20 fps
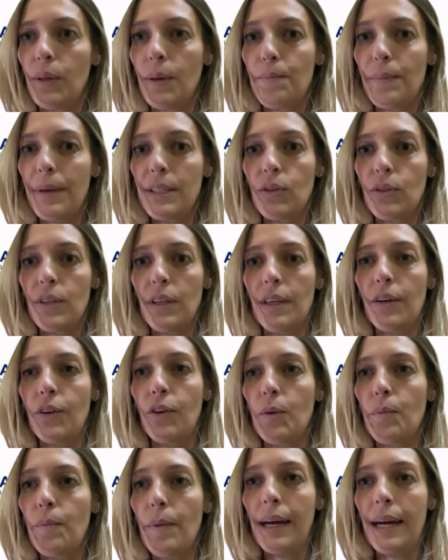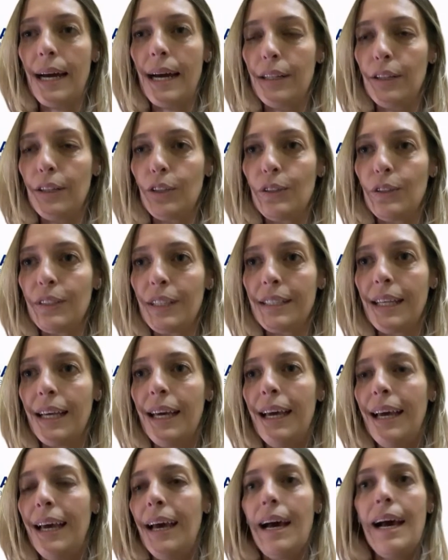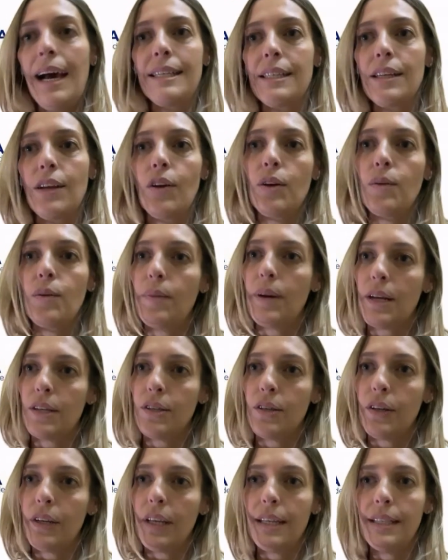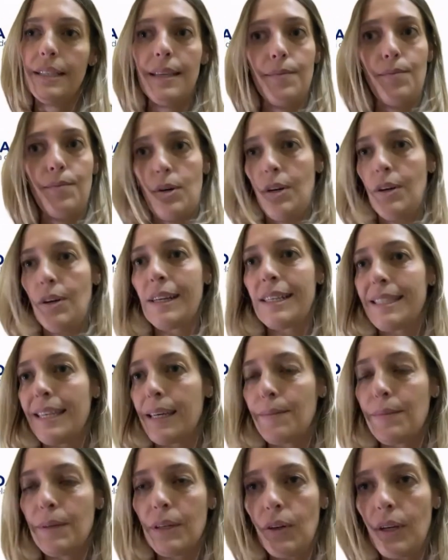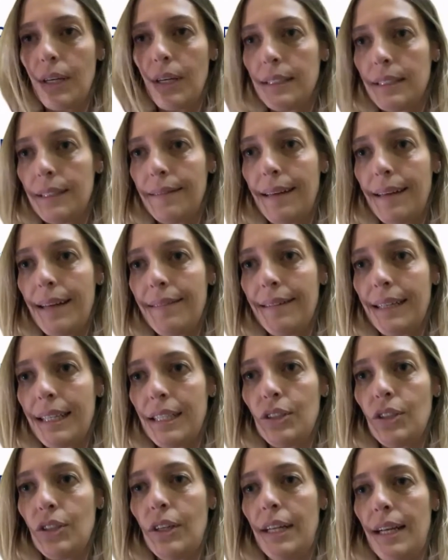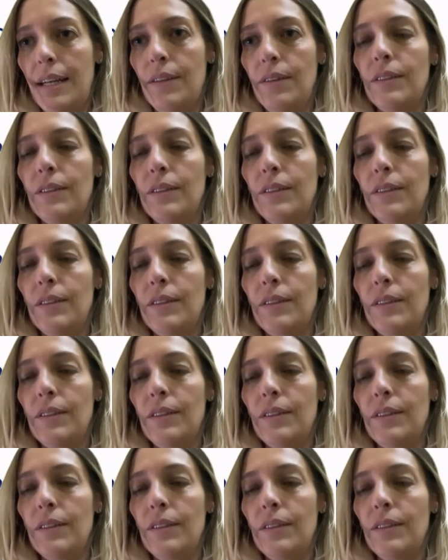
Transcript: pesos se dejó de pagar. Entonces, allí los inversores dicen, bueno, el que se quema con leche ve la batillora, ¿no?